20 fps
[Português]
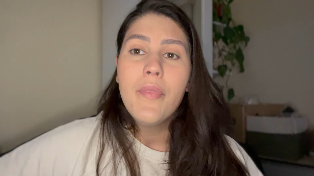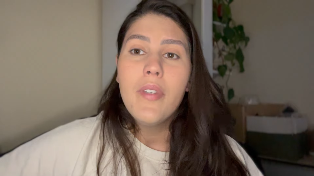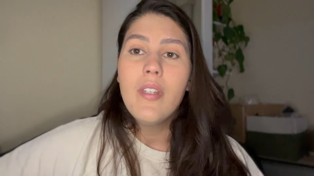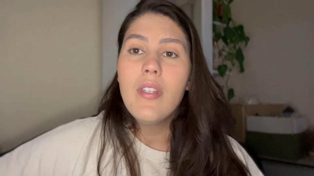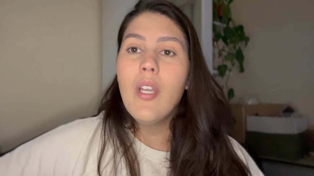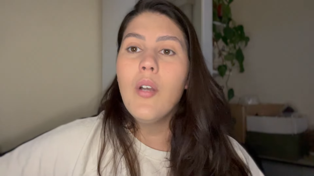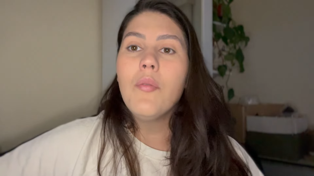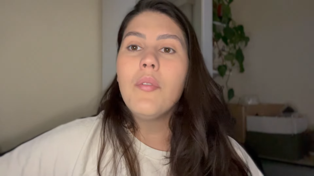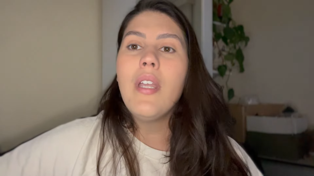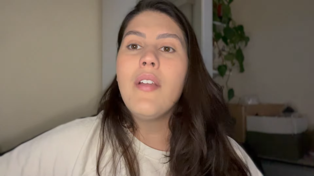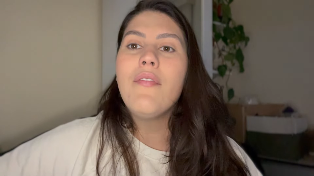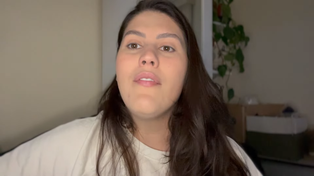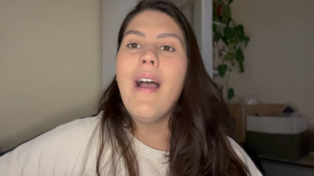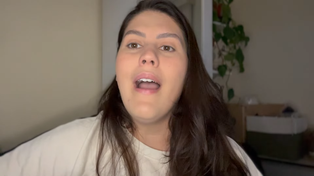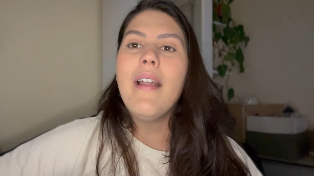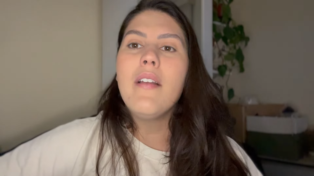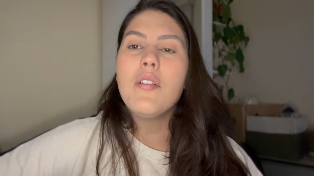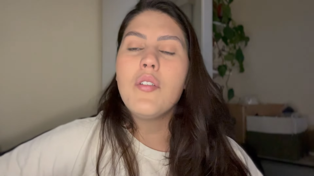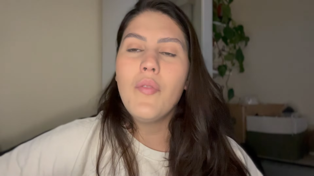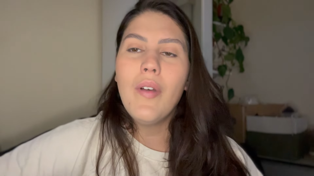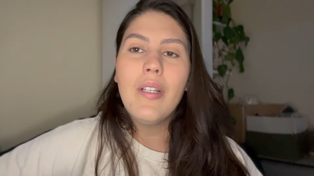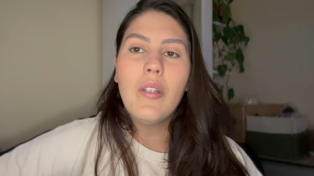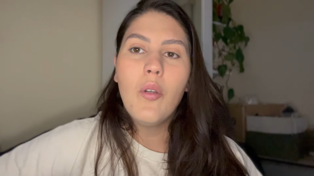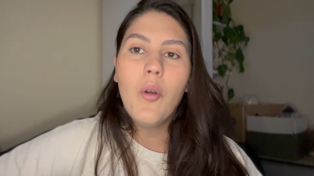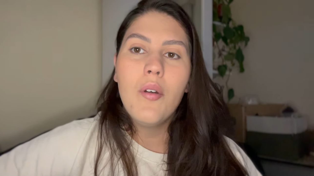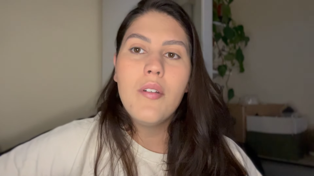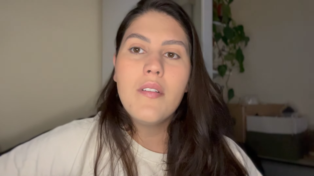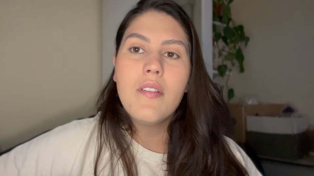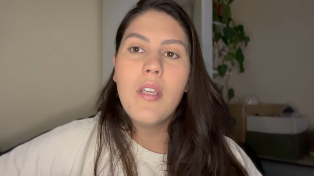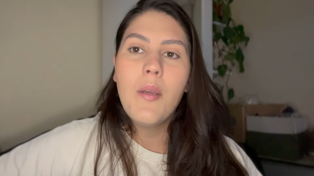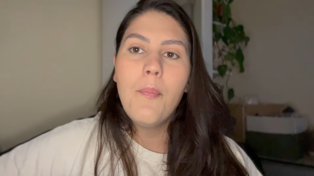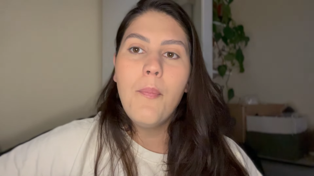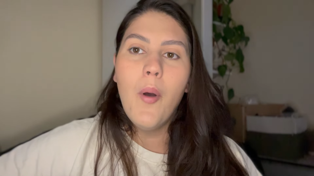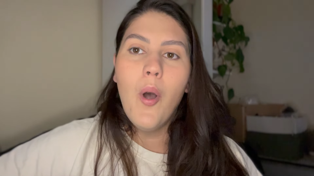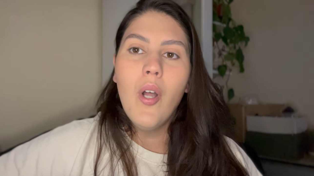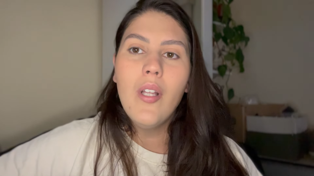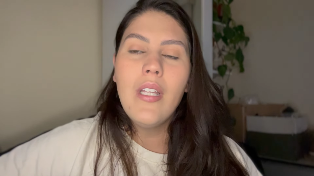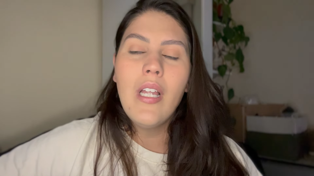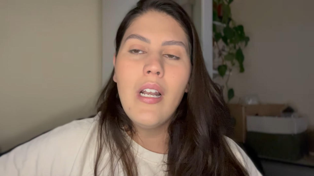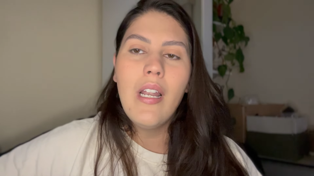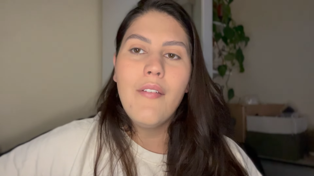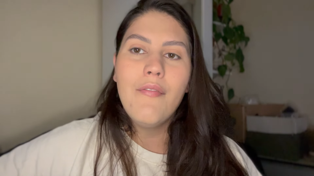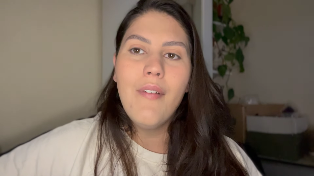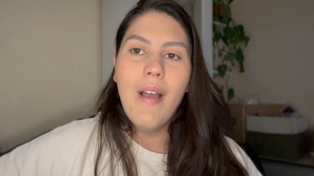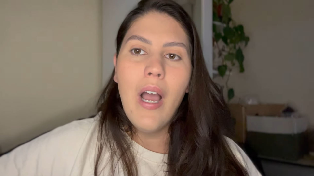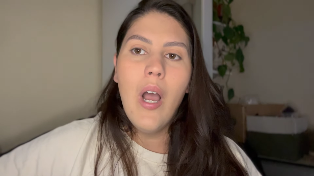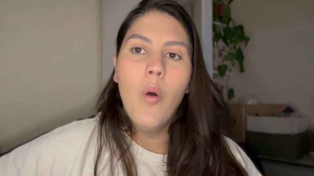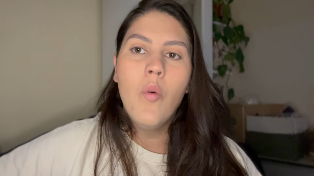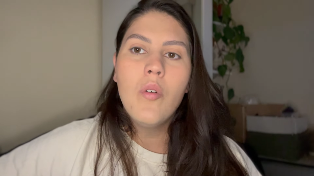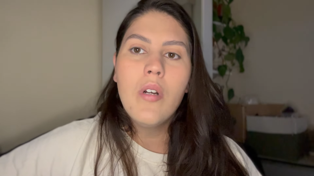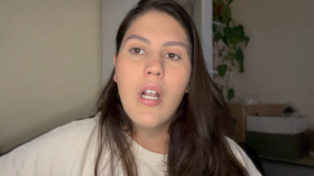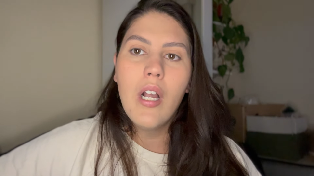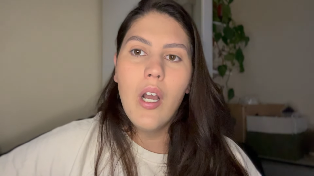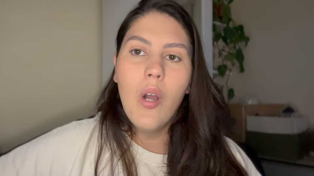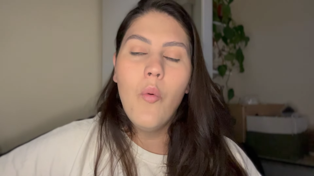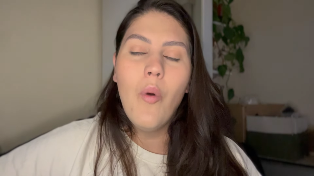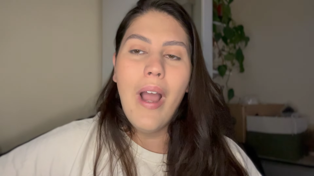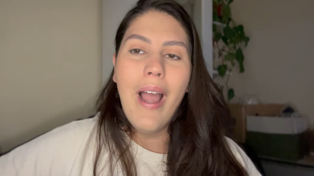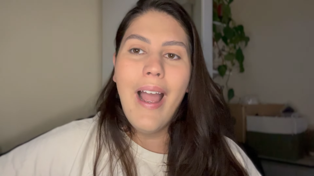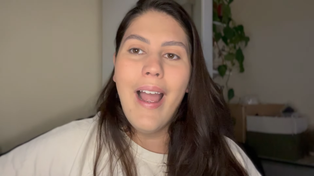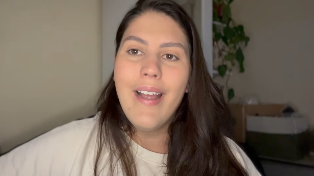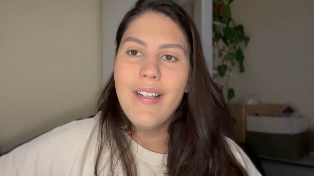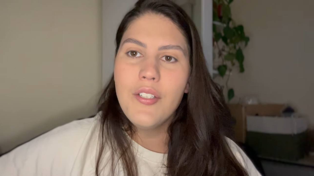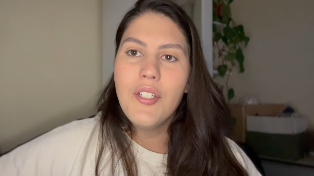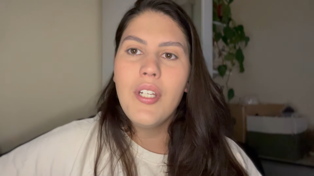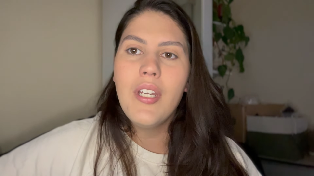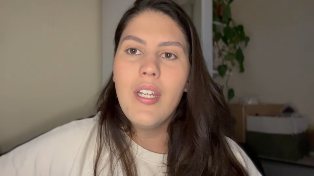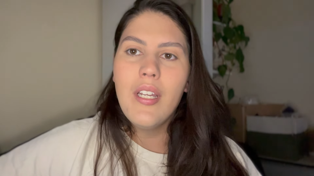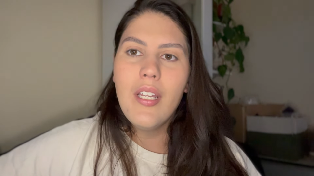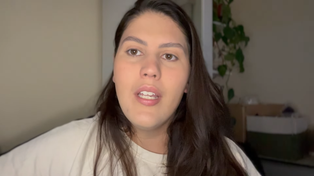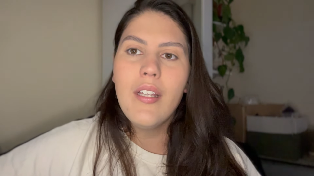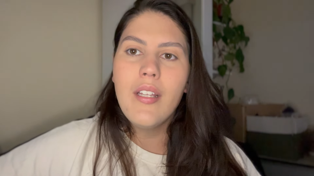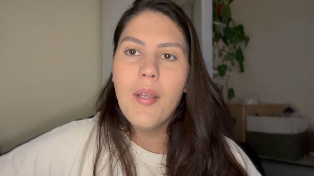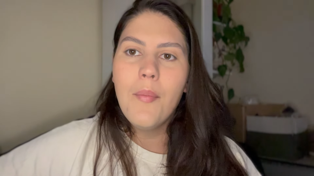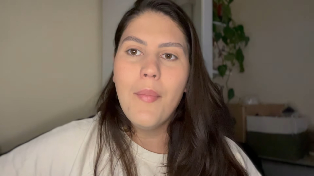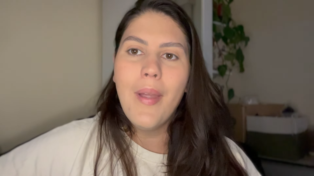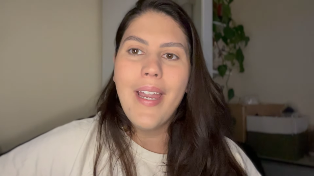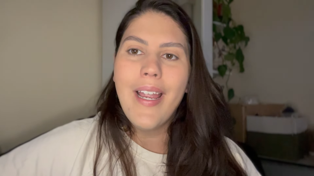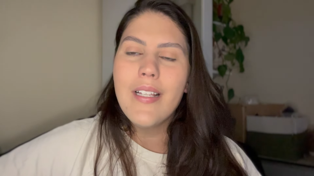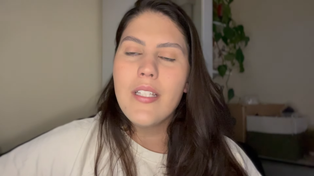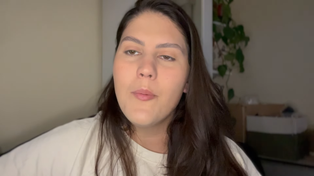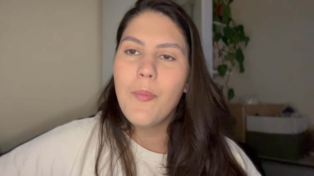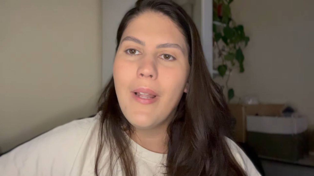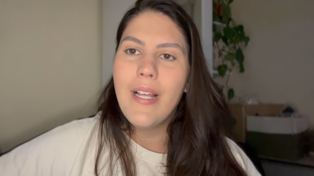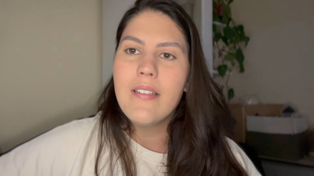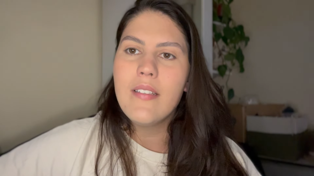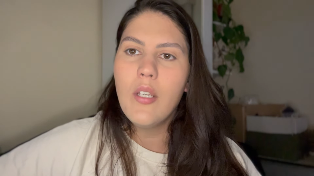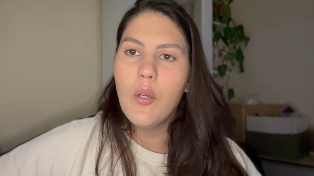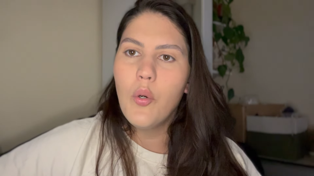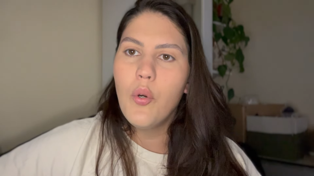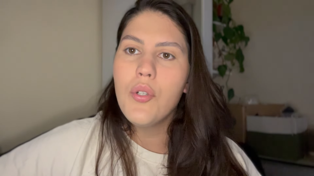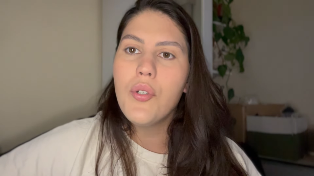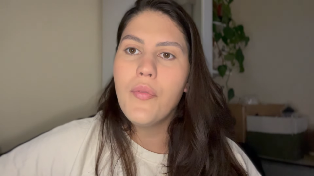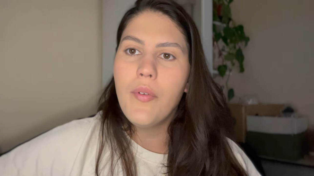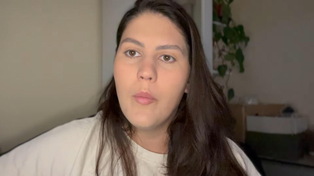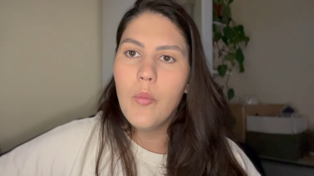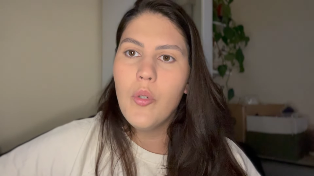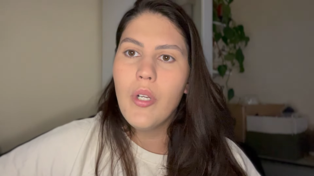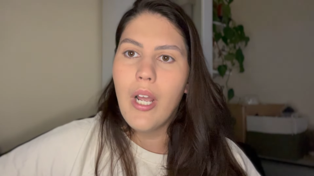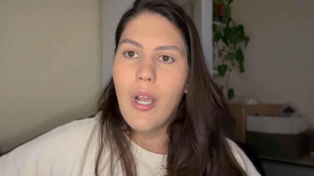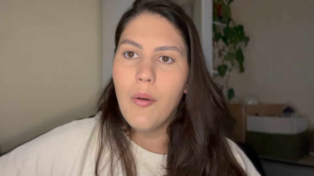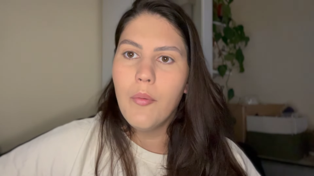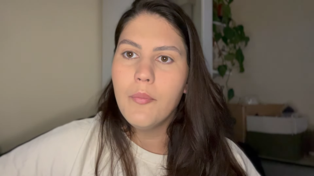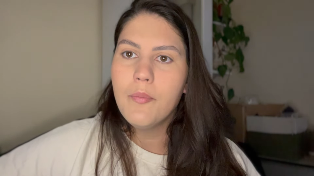Então, tem vários fatores que podem levar um cão a adquirir também a displasia coxofemoral.